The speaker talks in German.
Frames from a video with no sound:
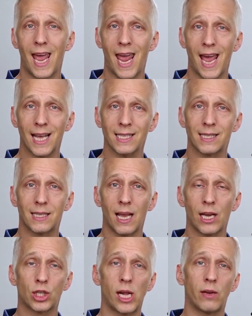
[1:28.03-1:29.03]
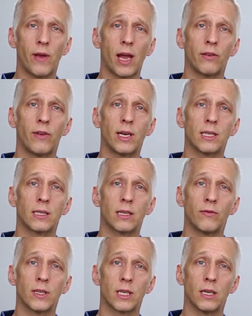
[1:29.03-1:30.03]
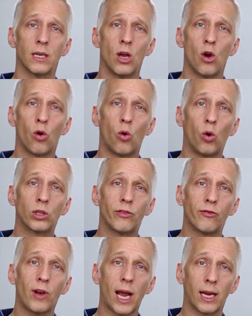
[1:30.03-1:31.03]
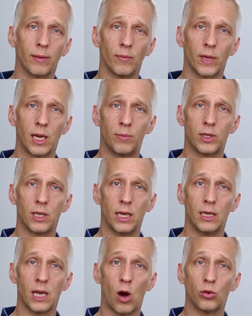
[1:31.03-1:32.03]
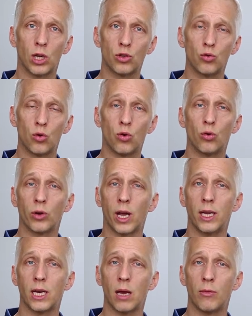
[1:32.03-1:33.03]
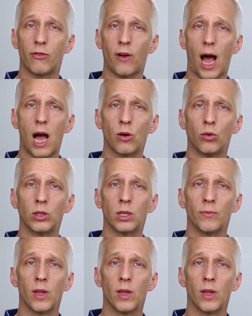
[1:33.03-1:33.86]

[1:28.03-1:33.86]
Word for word: erst erstellt werden, wenn es gewisse rote Flaggen gibt in der Untersuchung oder in der Befragung.